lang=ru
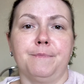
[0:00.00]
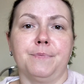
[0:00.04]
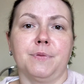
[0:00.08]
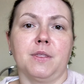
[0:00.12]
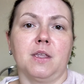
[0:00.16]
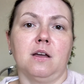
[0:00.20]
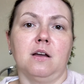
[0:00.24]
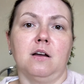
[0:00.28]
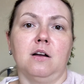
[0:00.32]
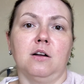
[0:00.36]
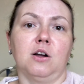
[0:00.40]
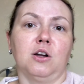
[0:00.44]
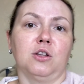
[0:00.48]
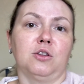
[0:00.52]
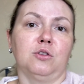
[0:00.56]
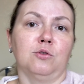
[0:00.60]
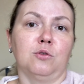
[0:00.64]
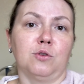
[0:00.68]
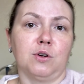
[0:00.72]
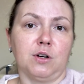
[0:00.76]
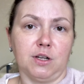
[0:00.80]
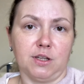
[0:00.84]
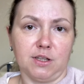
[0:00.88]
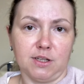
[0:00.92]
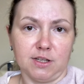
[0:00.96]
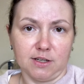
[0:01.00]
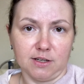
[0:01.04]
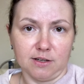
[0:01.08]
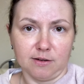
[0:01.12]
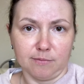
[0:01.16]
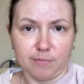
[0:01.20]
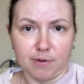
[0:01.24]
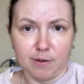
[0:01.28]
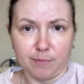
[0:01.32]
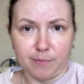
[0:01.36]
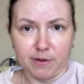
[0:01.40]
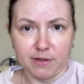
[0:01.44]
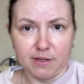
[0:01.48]
а, которые ты
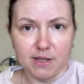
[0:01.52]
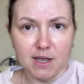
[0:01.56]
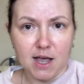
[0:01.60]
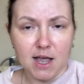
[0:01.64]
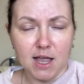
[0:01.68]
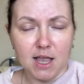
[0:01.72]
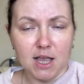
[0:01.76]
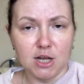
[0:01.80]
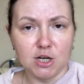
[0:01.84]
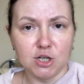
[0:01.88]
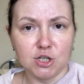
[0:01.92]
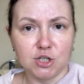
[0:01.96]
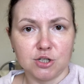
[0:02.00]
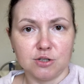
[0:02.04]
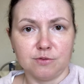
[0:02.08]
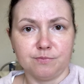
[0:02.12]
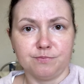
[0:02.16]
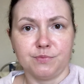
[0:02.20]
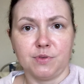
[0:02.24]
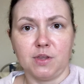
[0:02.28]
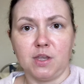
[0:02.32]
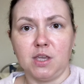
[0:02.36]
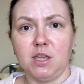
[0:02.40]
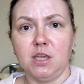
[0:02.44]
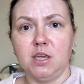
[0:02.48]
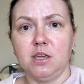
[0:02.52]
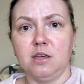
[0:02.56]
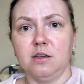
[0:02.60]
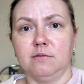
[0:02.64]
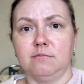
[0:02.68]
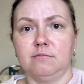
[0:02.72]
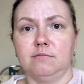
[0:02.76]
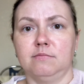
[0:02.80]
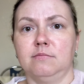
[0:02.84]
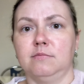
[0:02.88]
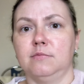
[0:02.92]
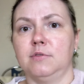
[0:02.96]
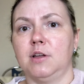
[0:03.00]
попадаешь, и
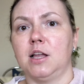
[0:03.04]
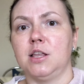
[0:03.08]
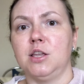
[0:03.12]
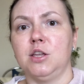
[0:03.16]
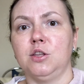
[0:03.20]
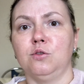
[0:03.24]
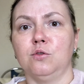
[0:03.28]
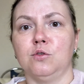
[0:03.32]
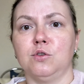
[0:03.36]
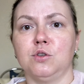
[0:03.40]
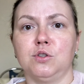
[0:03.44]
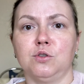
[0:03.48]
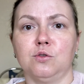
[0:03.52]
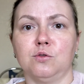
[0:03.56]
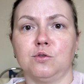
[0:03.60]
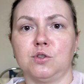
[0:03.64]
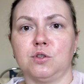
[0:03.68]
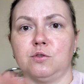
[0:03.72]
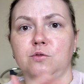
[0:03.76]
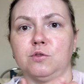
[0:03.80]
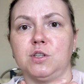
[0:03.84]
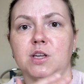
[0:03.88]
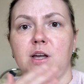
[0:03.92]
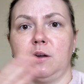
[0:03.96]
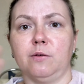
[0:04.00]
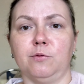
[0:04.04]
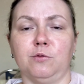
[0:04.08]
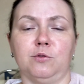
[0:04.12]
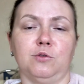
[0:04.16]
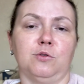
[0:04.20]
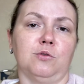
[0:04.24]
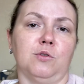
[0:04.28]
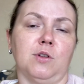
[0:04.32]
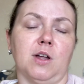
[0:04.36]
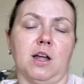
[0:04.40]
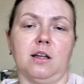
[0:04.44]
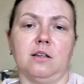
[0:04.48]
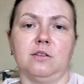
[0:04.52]
они, то есть, тоже у тебя
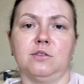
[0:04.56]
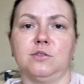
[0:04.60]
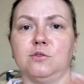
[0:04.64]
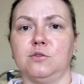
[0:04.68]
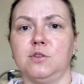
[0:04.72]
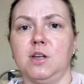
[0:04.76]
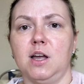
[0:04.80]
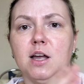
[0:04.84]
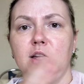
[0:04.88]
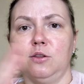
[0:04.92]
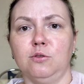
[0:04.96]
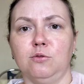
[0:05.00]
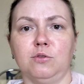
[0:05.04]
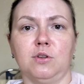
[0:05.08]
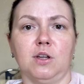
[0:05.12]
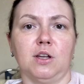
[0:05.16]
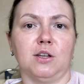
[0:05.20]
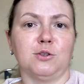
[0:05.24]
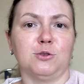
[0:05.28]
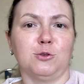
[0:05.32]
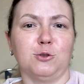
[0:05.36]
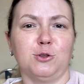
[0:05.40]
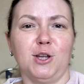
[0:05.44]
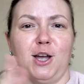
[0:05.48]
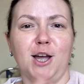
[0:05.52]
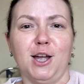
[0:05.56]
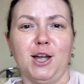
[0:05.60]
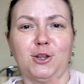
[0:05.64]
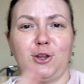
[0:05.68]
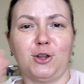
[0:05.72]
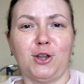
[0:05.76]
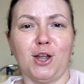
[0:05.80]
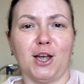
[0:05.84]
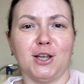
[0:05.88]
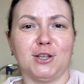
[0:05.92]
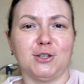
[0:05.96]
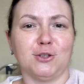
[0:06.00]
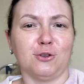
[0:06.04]
туда-сюда, туда-сюда,
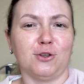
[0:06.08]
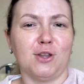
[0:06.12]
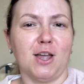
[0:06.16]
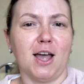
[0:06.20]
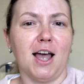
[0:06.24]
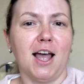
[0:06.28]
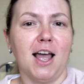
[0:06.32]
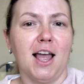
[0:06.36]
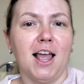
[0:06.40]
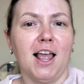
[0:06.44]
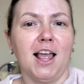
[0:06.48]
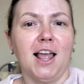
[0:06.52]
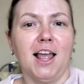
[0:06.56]
туда-сюда.